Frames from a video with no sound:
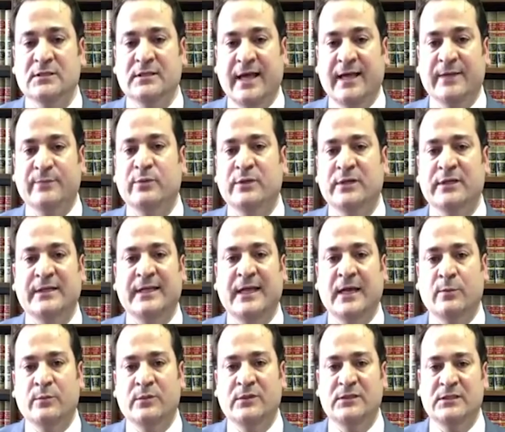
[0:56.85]
seyahat planı
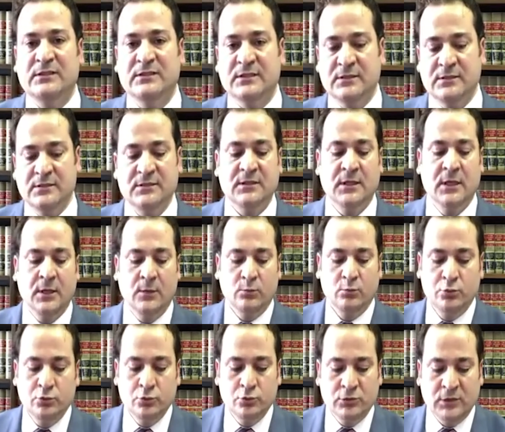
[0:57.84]
yapmadıysanız
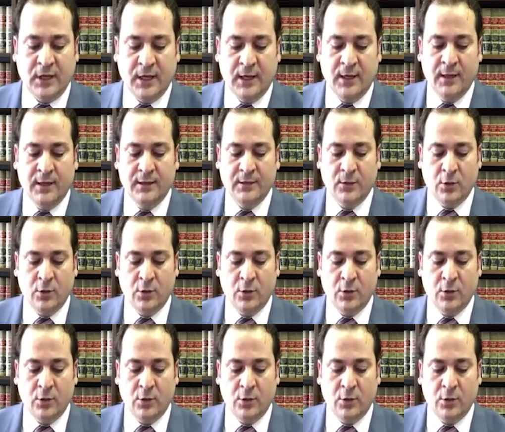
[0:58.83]
bunu da